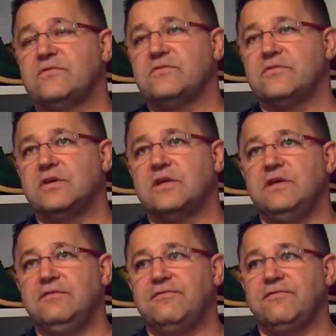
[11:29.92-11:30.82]
Ce
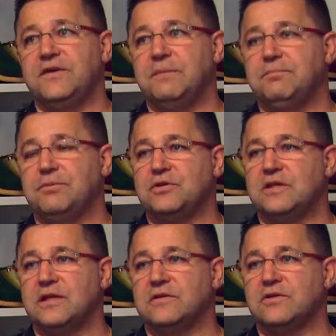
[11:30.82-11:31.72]
qui fait
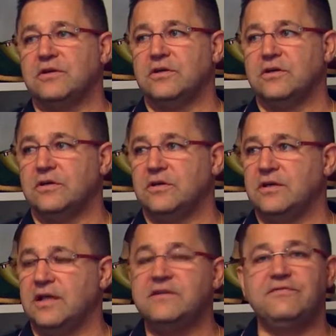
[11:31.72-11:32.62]
peut-être
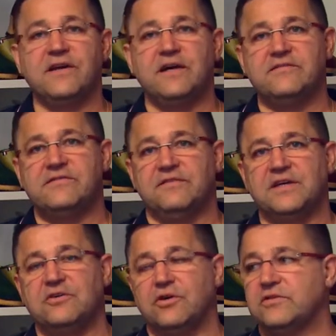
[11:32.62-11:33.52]
la différence
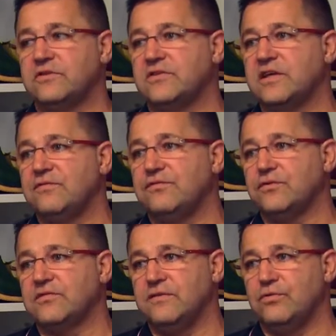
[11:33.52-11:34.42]
avec d'autres, c'est qu'il
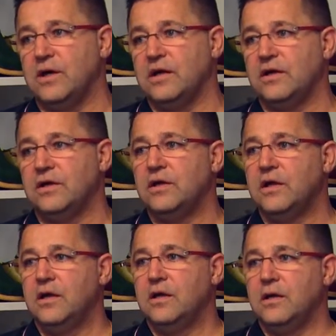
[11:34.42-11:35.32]
faut savoir
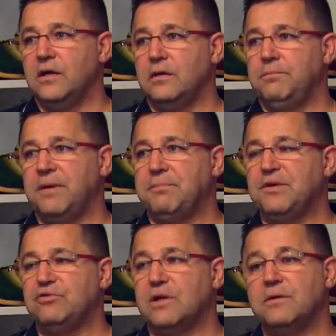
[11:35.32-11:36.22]
euh,
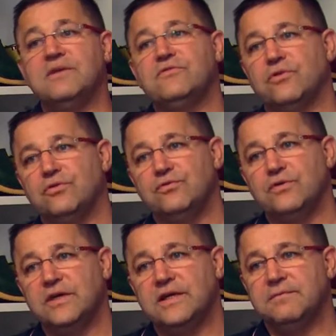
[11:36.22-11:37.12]
perpétuellement se
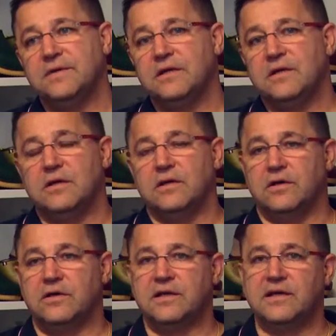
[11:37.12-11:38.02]
renouveler,
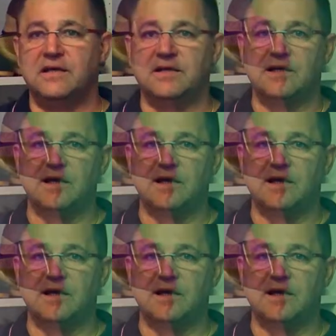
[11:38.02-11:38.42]
euh, créer des